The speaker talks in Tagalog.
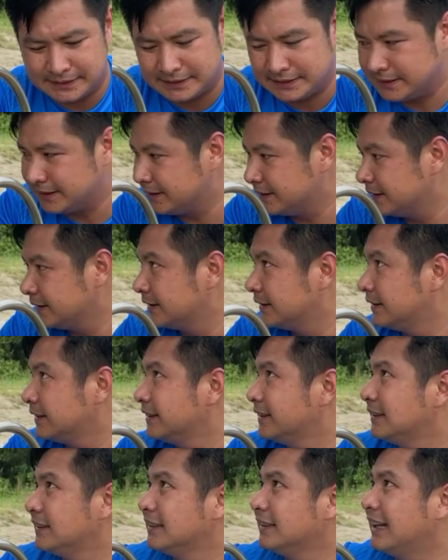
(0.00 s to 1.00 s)
63
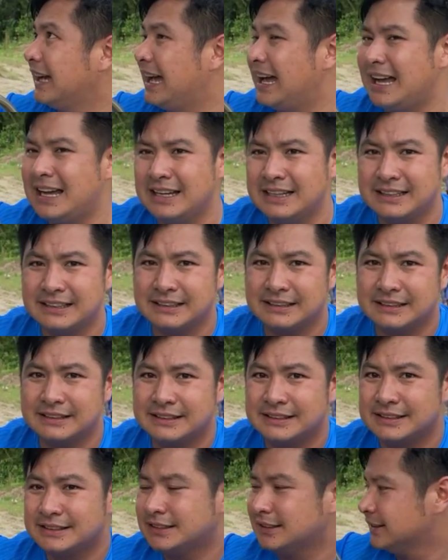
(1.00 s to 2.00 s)
sir. Ha?
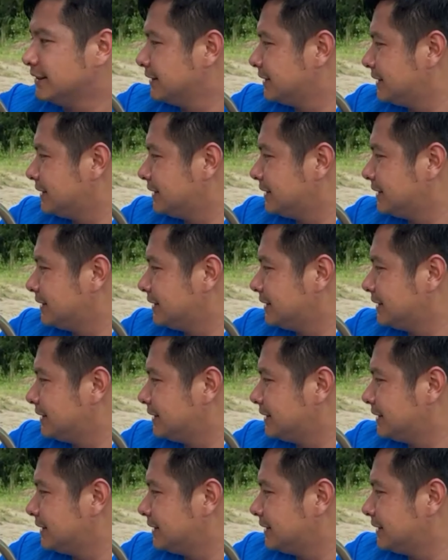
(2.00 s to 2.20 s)
63.